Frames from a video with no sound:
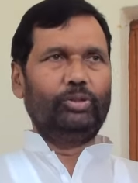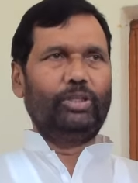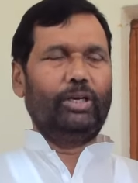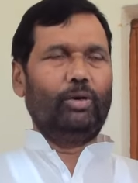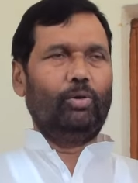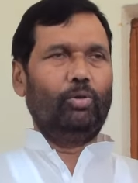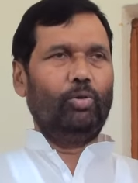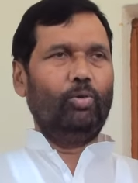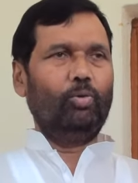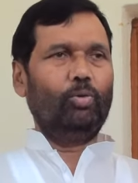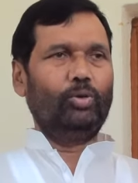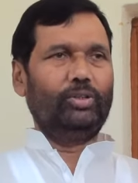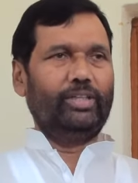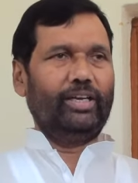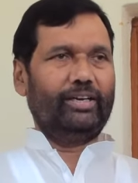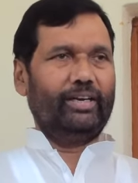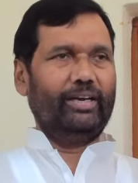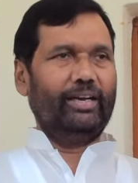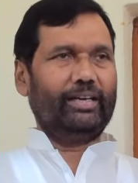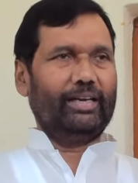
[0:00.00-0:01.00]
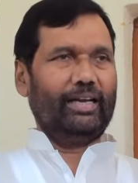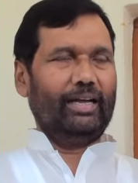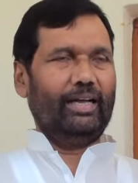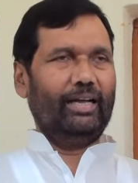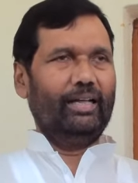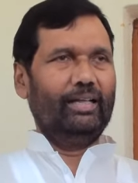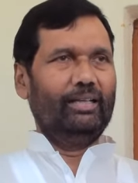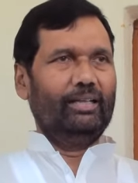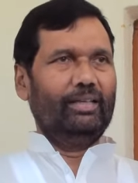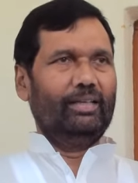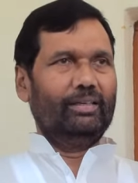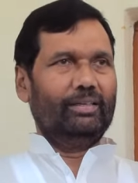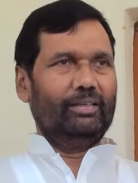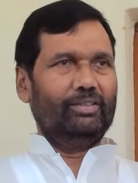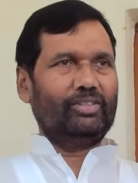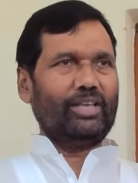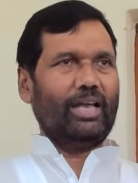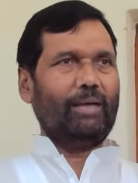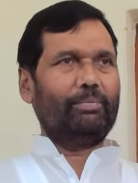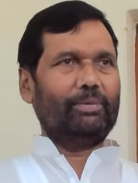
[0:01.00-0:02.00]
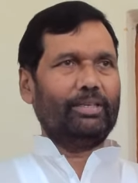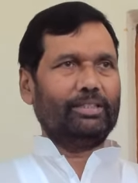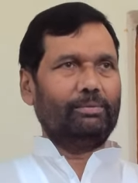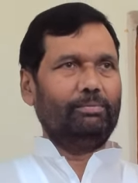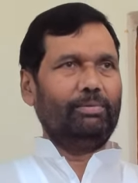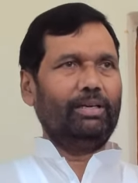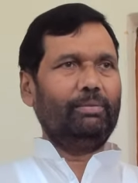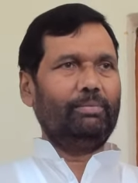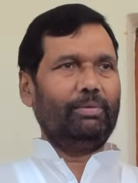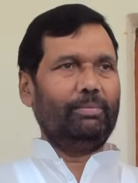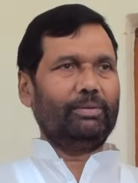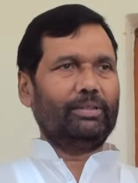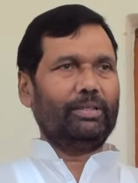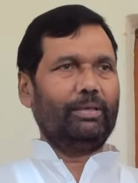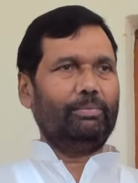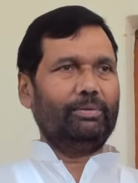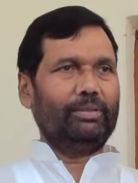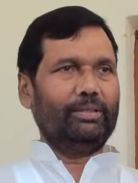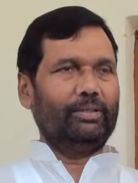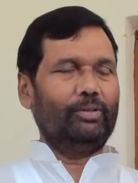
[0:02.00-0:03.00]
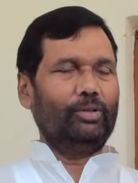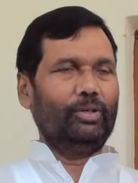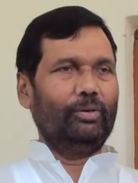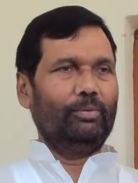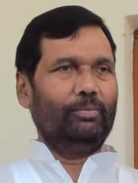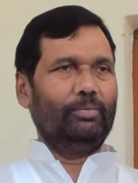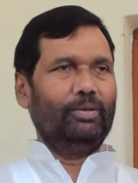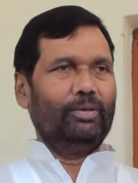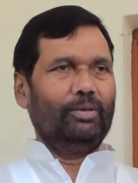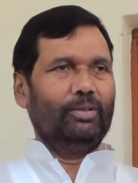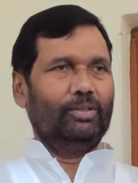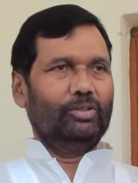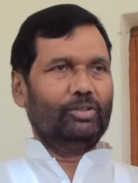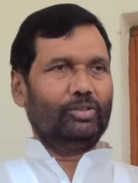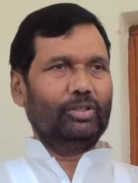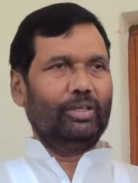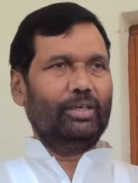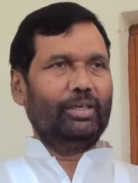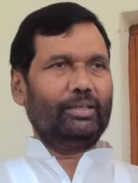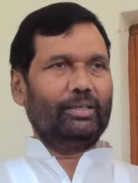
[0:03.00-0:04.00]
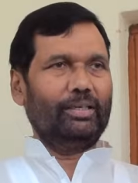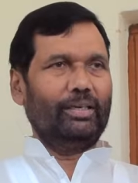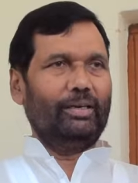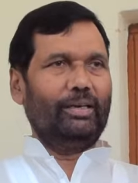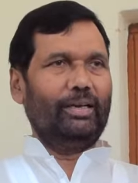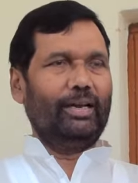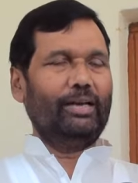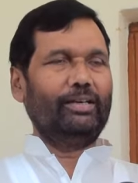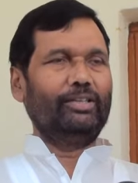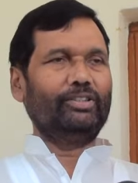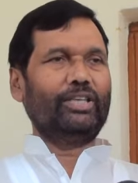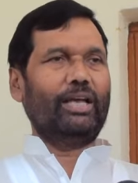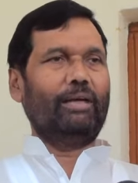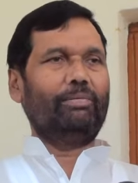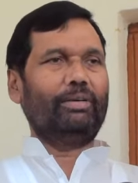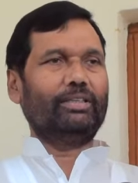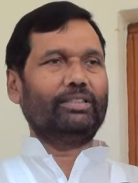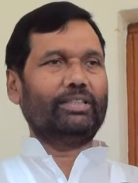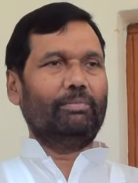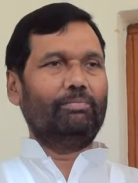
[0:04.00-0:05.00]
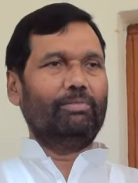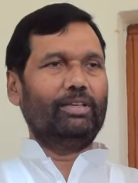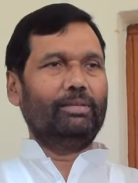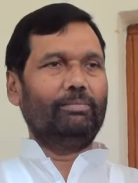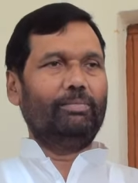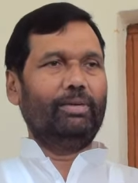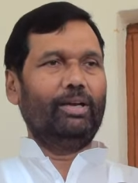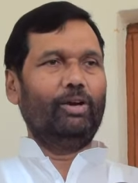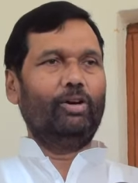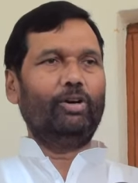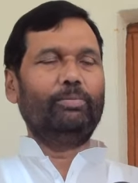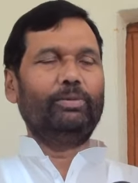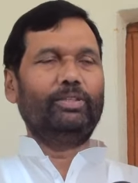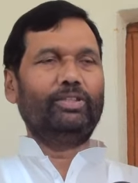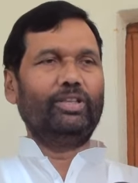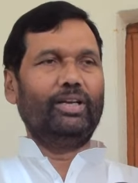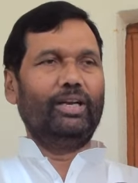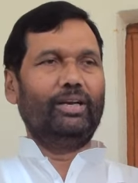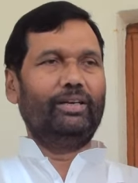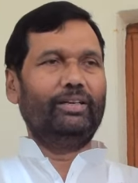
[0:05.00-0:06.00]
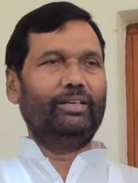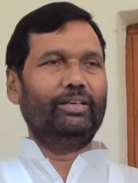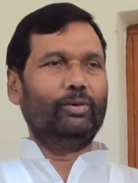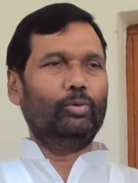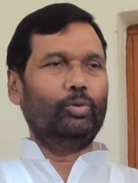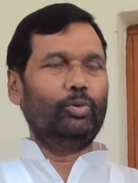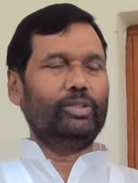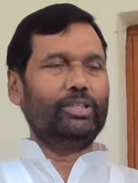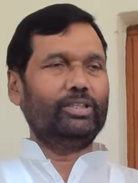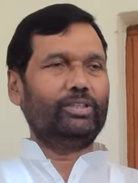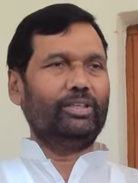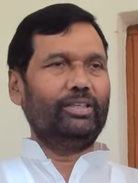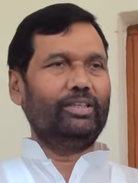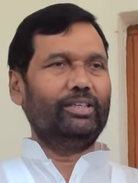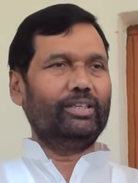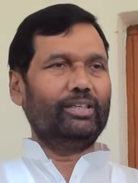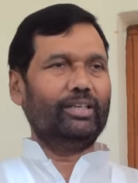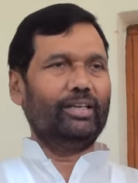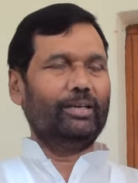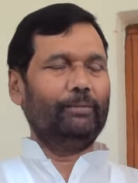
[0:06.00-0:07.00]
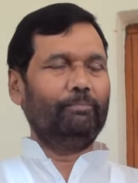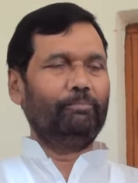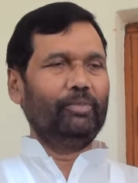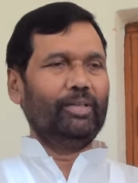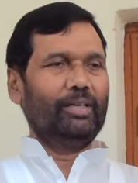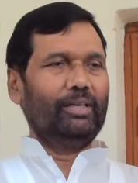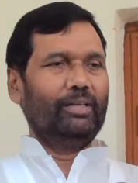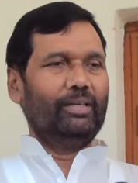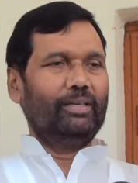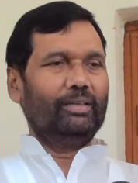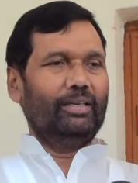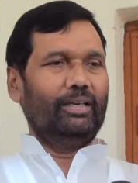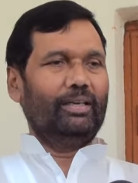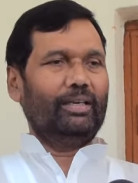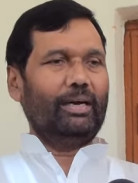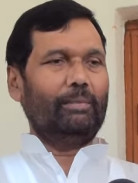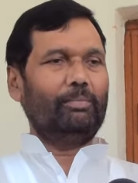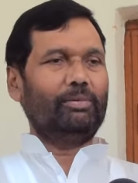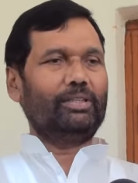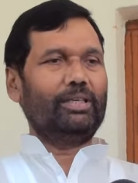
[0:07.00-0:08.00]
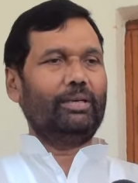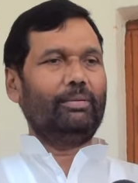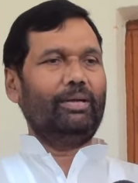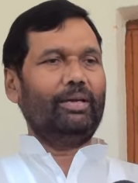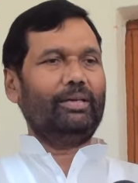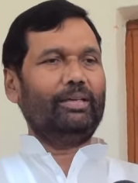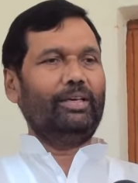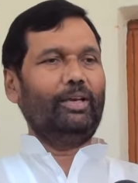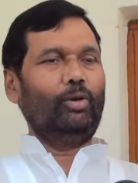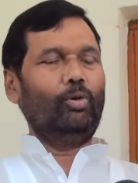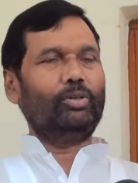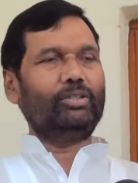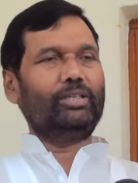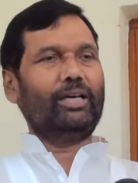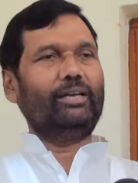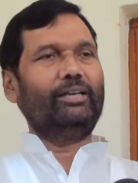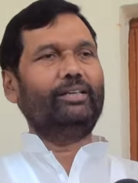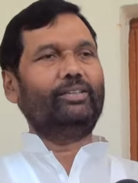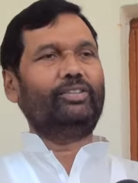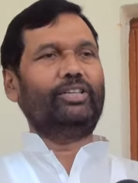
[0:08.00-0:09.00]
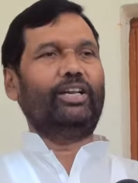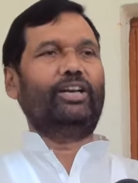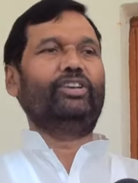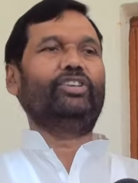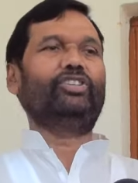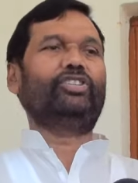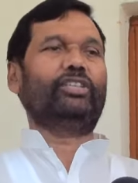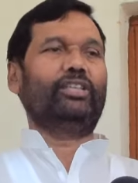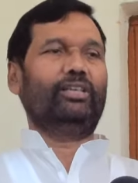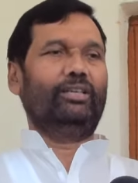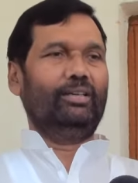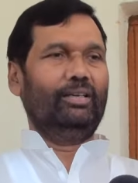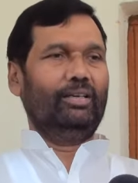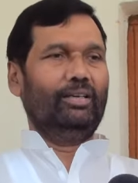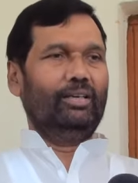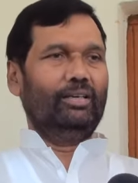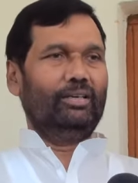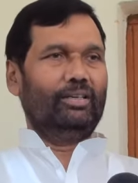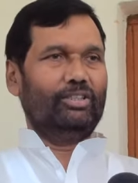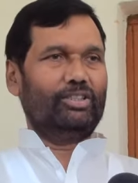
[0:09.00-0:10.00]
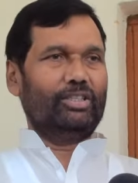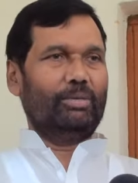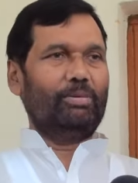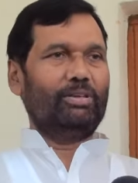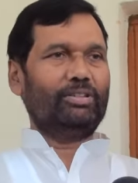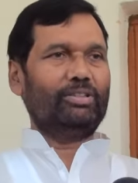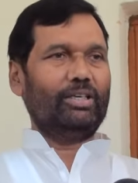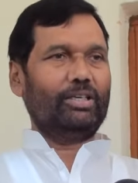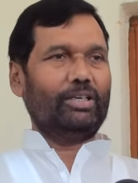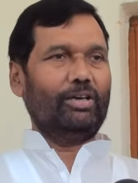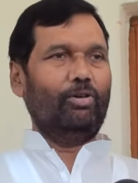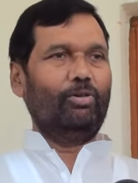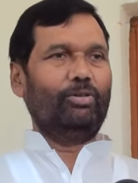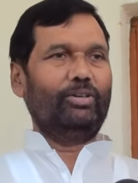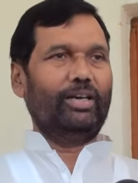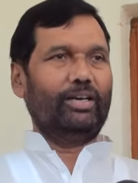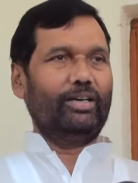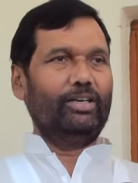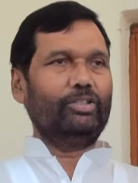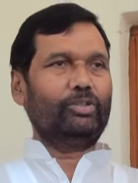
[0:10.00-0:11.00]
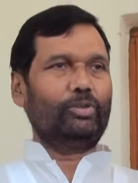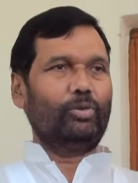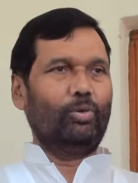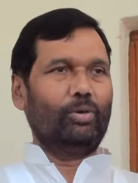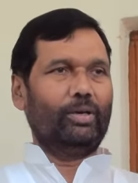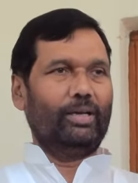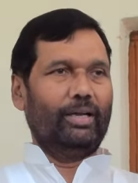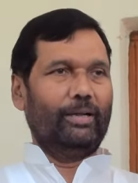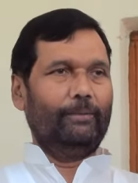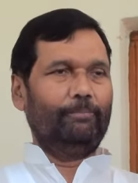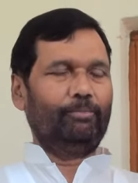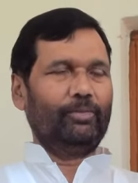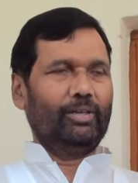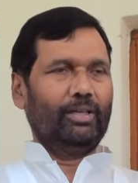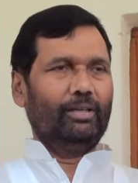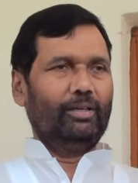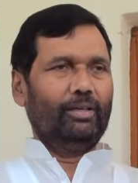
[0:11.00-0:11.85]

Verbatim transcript: उधर लोगों को देखने का कि साहब कश्मीर में मतलब कि जो कि गिलानी साहब के संबंध में और भी जितने लीडर हुरियत लीडर हैं कि इनका मतलब है कि ये लोग सारे टेररिस्ट के समर्थक हैं और टेररिस्ट लोग हैं